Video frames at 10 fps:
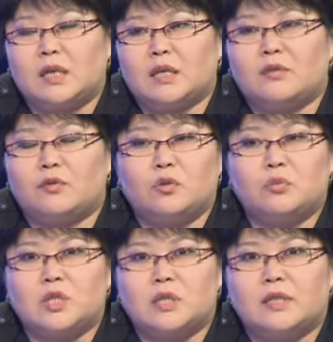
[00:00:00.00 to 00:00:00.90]
Это в том
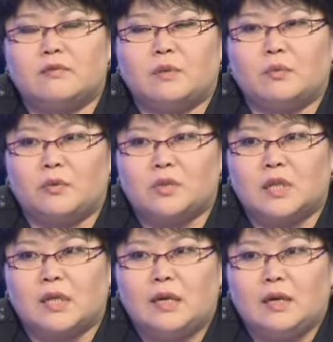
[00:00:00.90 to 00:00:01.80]
числе
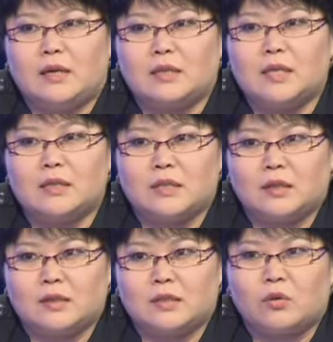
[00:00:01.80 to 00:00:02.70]
вопросы и
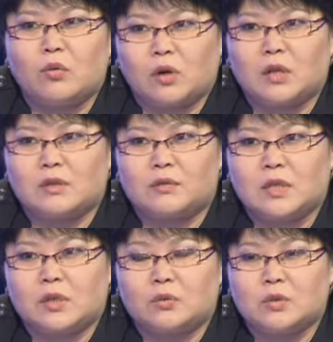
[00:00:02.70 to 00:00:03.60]
деятельности органов
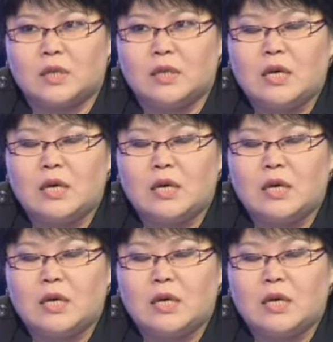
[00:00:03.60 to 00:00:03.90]
Союза,